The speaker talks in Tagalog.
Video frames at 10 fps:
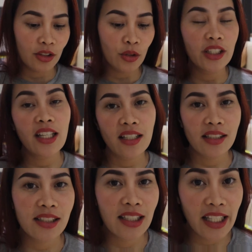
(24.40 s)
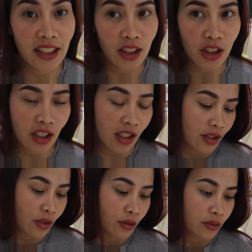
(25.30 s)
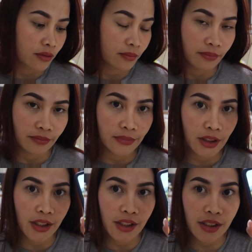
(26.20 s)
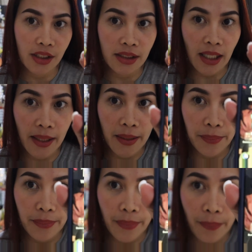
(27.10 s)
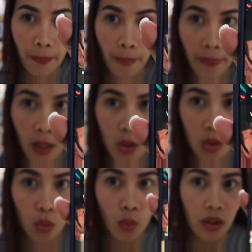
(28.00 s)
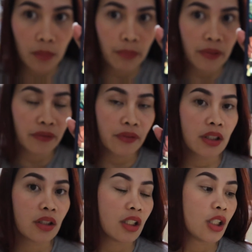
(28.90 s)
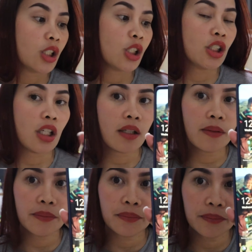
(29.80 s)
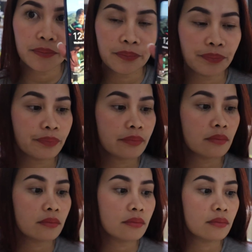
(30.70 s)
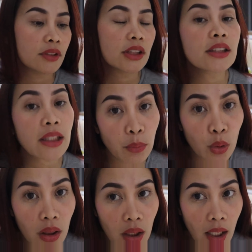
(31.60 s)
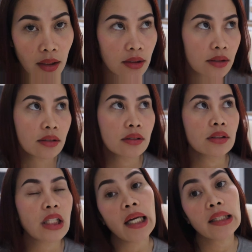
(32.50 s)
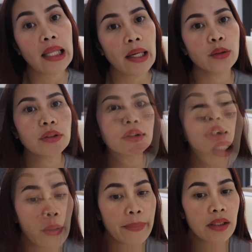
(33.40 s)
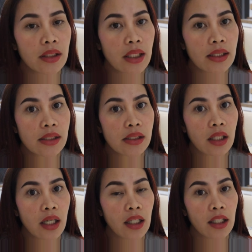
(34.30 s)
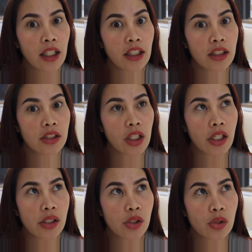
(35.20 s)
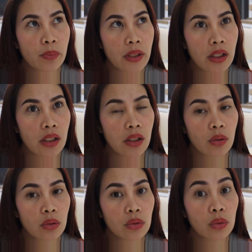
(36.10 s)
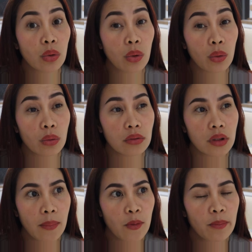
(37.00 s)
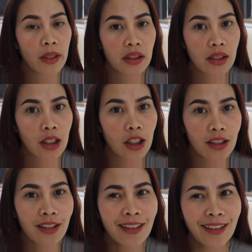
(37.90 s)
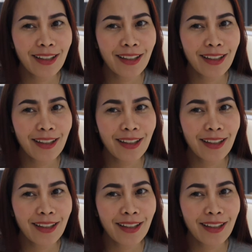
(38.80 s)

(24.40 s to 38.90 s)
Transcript: So yes, late na siya. So, here's the time. 12.53 na siya sa buntag sa kadlawon. How many days na nga nag-change me og tulog among body clock.